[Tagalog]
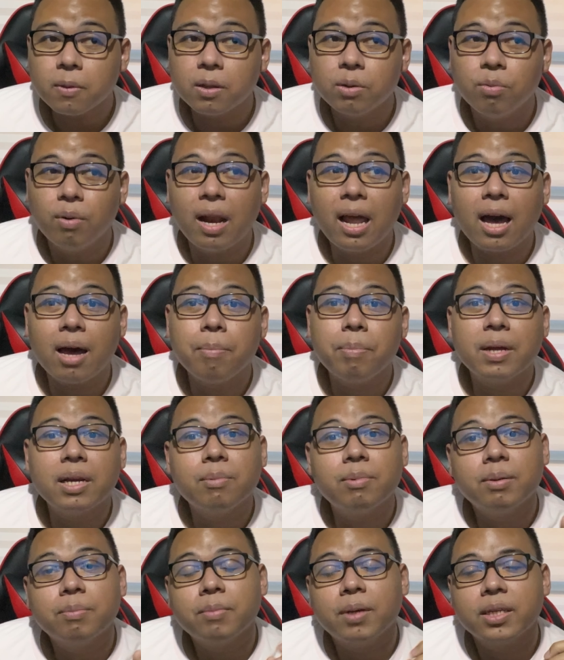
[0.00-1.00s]
wala ka pa
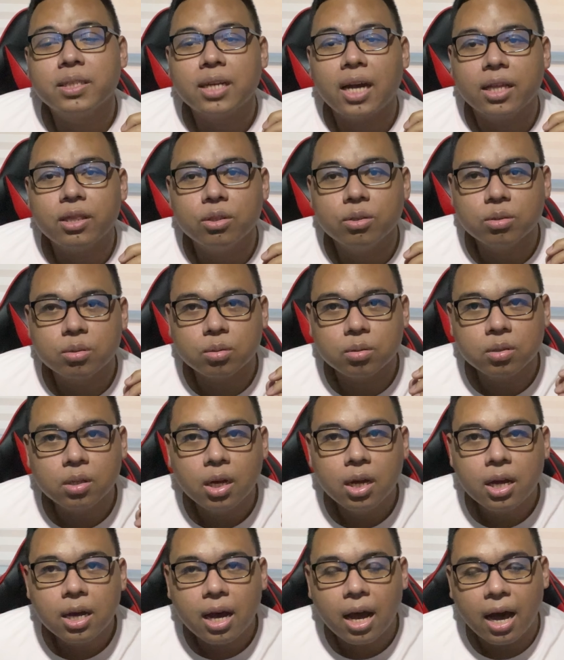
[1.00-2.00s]
naman masyadong
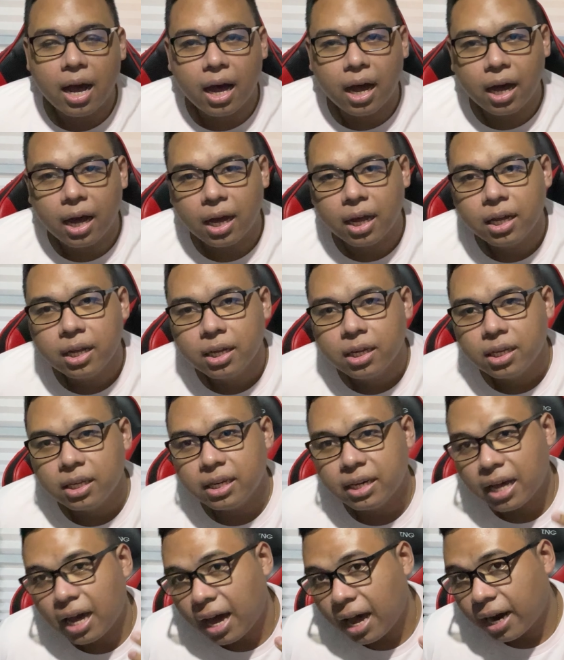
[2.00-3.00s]
uh,
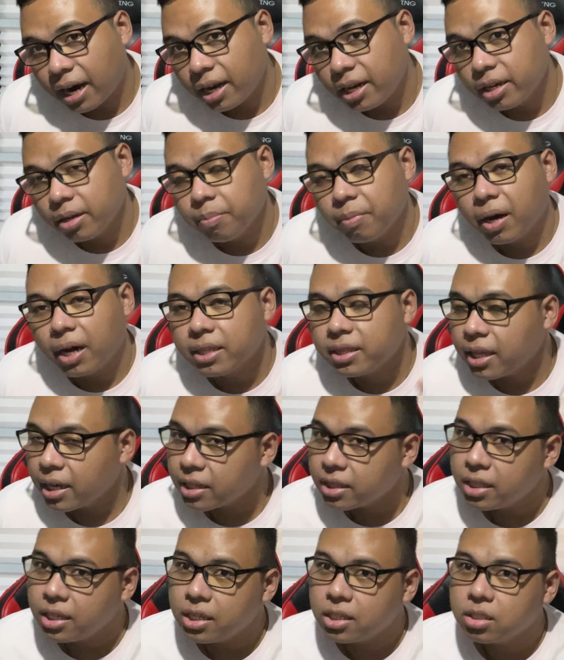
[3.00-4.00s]
inaaral ng mga
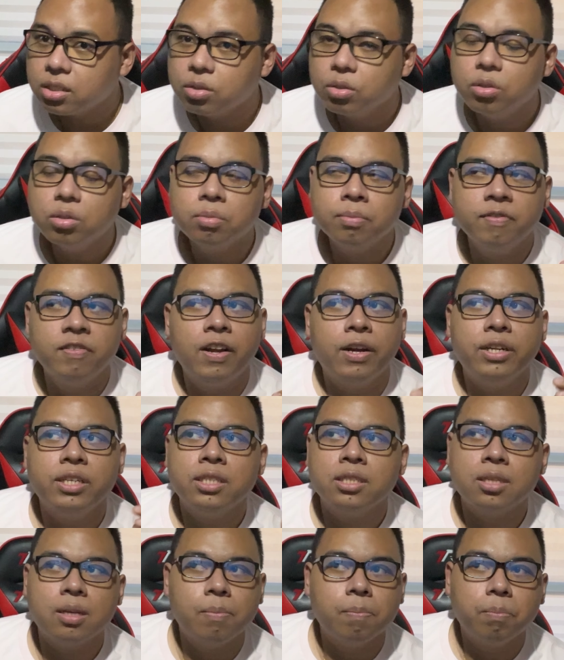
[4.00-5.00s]
techniques, no? Very
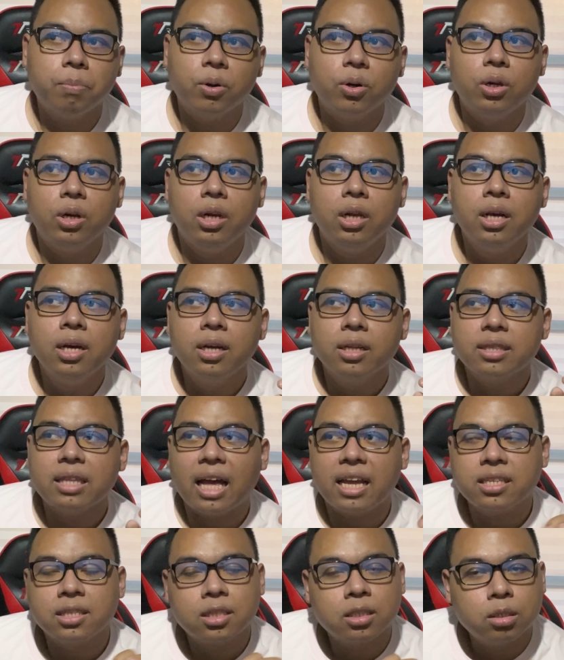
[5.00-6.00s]
simple
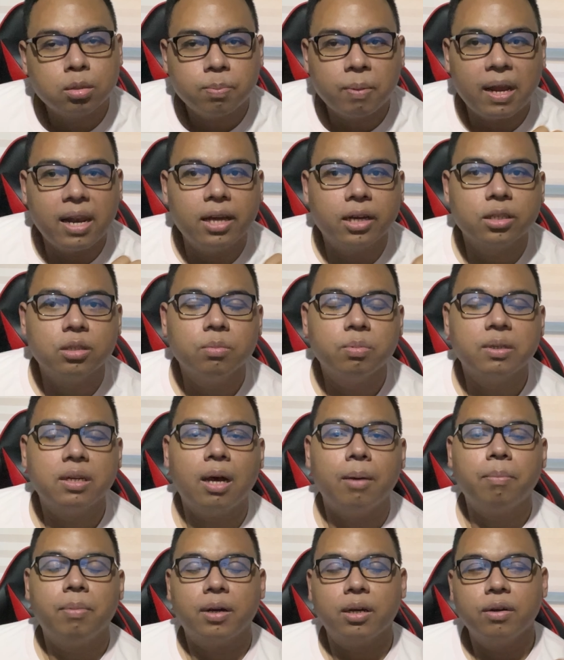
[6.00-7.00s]
tasks pa lang yung
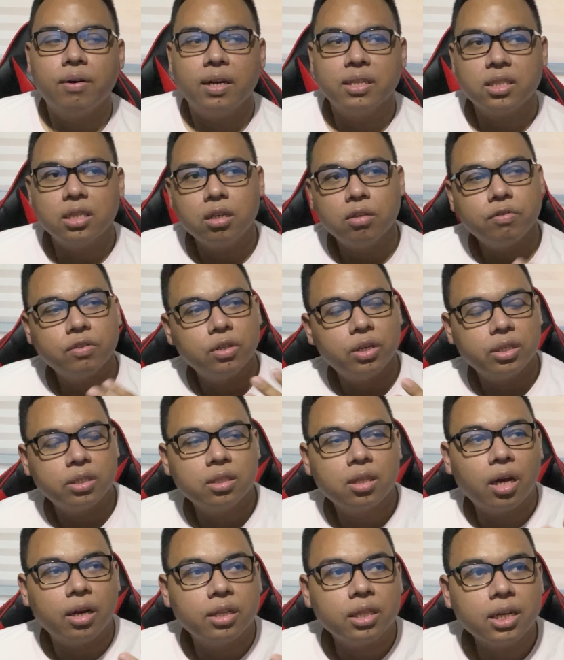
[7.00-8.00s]
pinapagawa sa'yo if you are
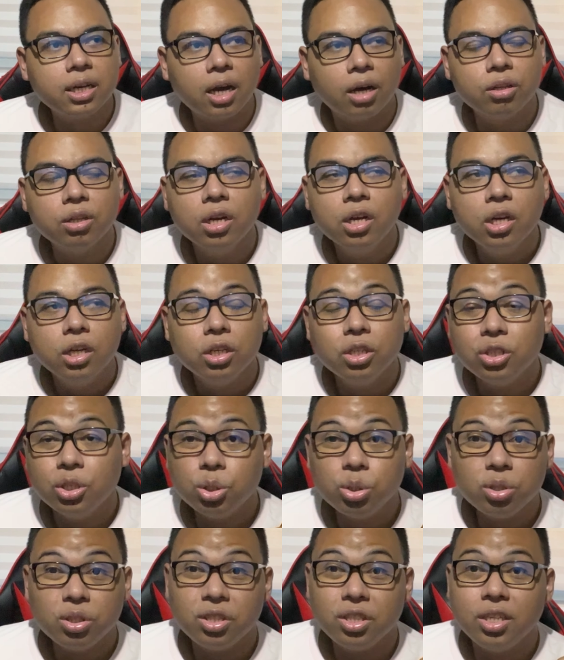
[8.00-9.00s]
starting out. You
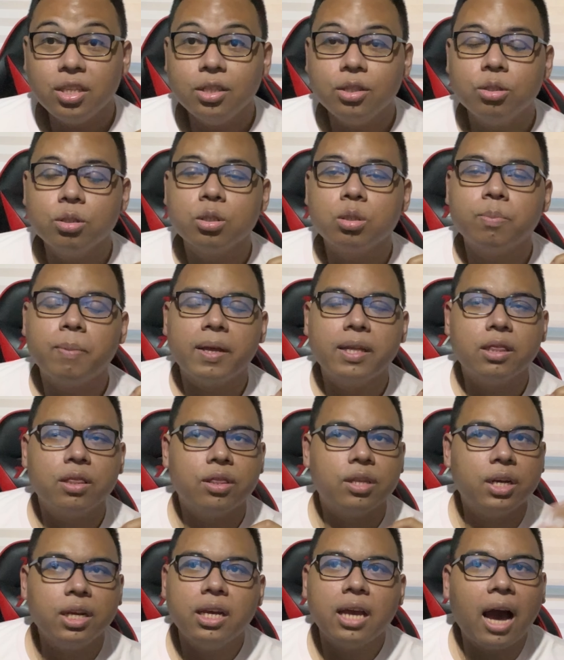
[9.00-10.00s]
don't need to spend
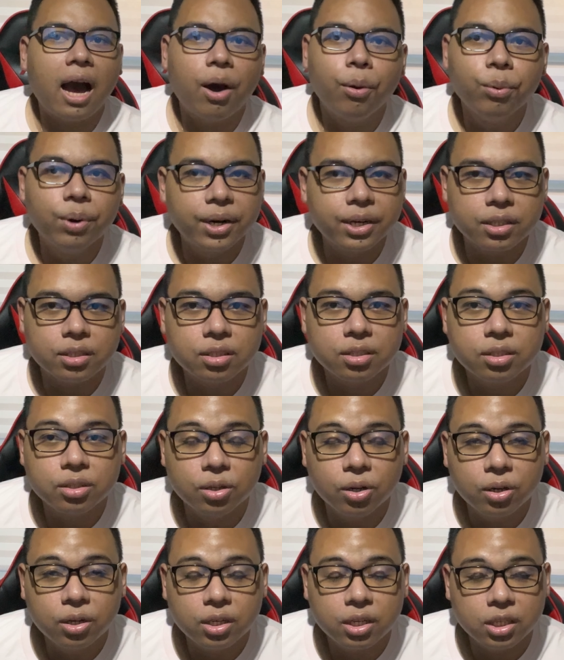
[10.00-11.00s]
3 hours,
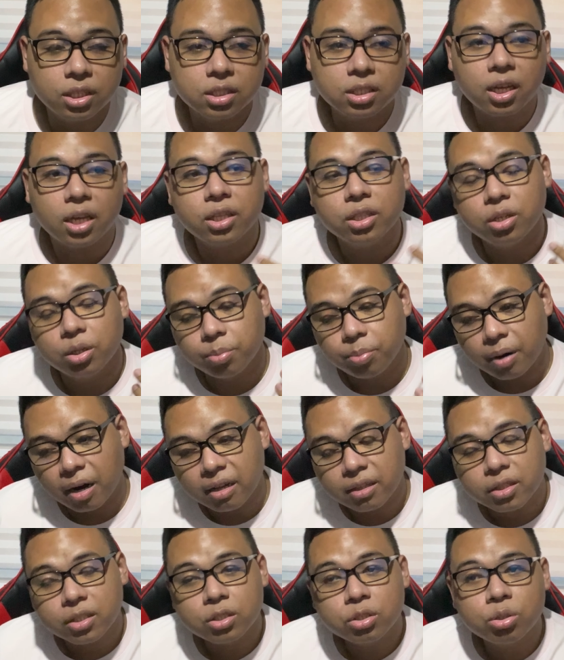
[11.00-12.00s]
no? Inside your
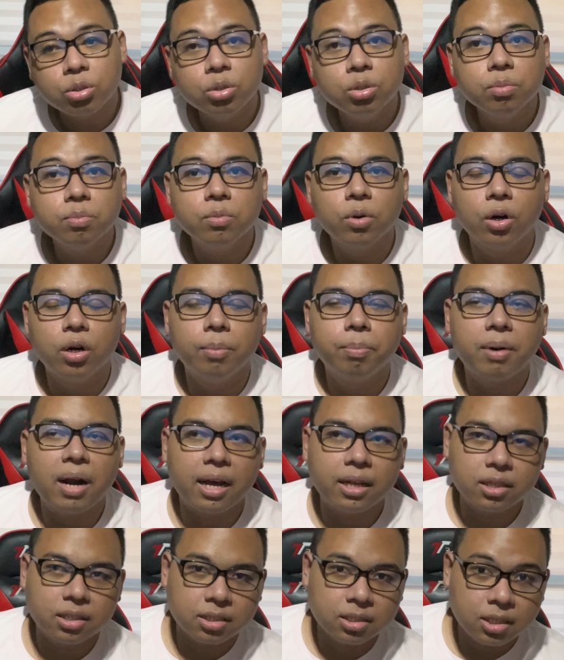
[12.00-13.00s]
practice room or
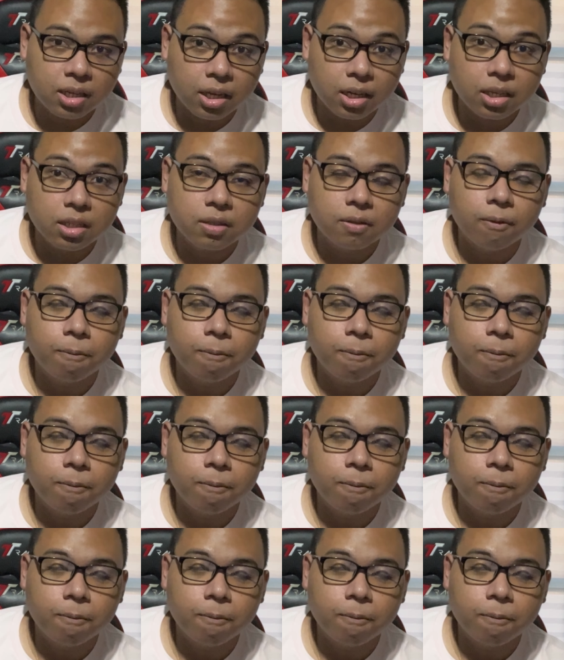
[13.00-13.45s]
practicing,